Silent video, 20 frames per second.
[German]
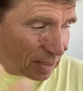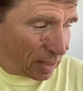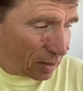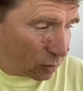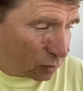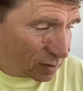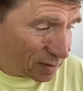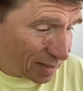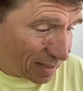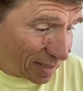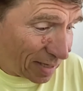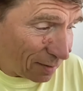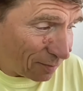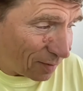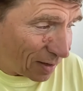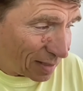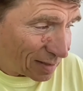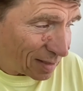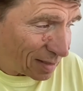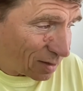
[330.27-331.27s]
Und er
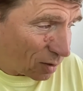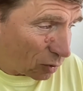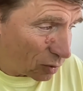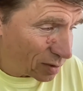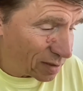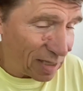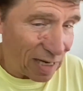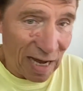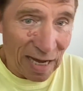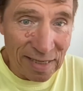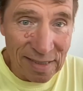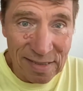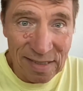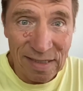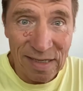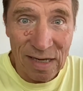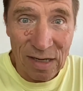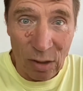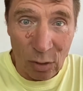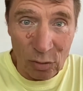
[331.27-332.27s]
war dann auch der
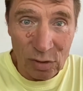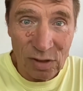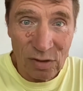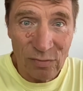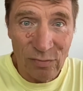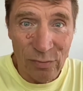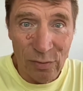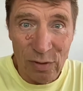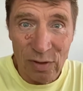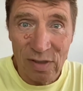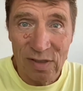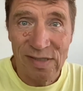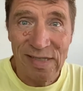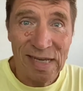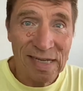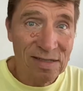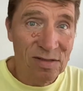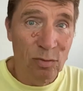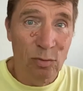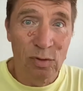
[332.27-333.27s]
einzige Coach für
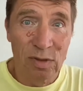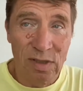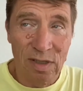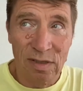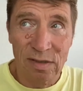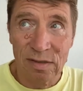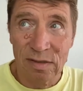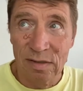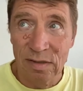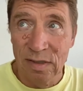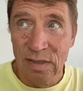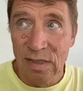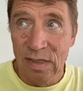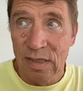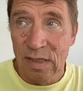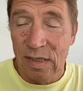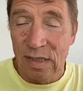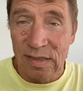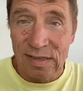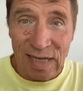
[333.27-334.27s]
600
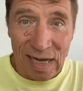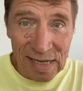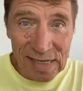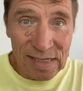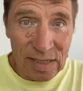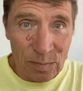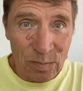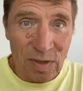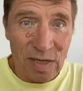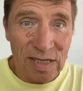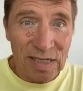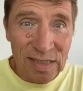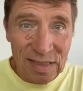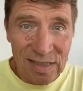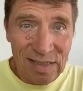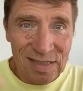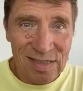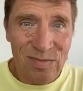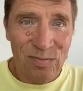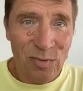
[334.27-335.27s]
Teilnehmer
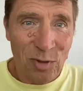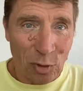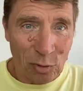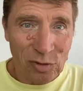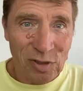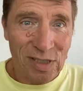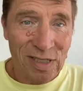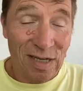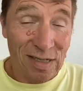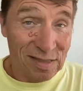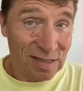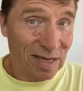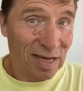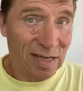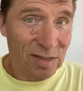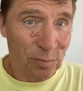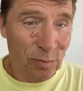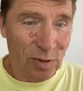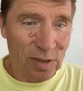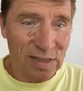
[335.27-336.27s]
in diesem Coaching. Also er
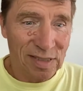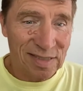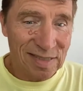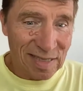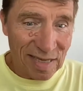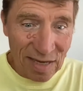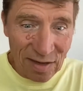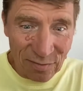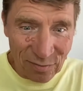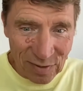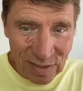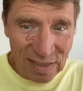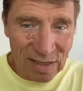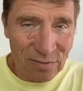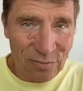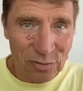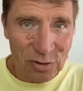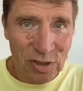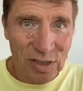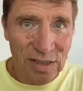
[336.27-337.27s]
hat wirklich sehr
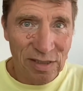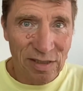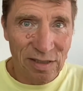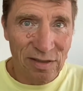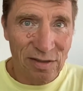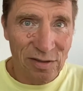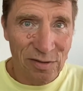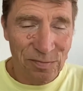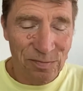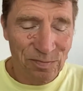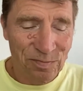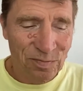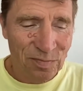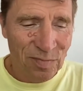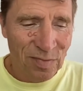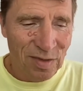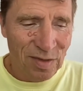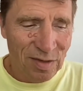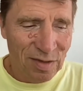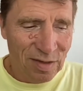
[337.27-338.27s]
viele verschiedene
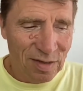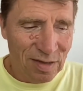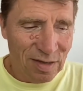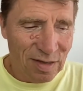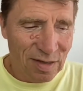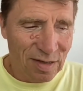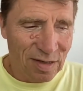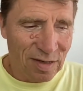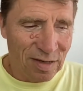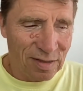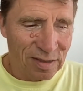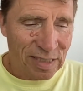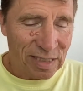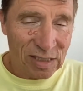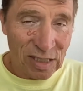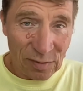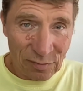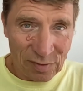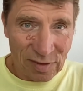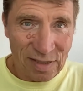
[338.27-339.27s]
äh,
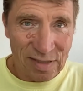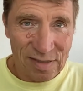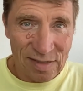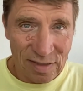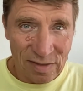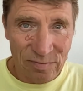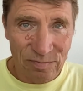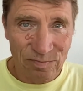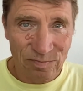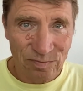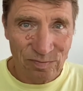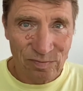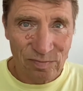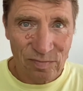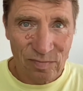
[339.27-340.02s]
Geschäfte gesehen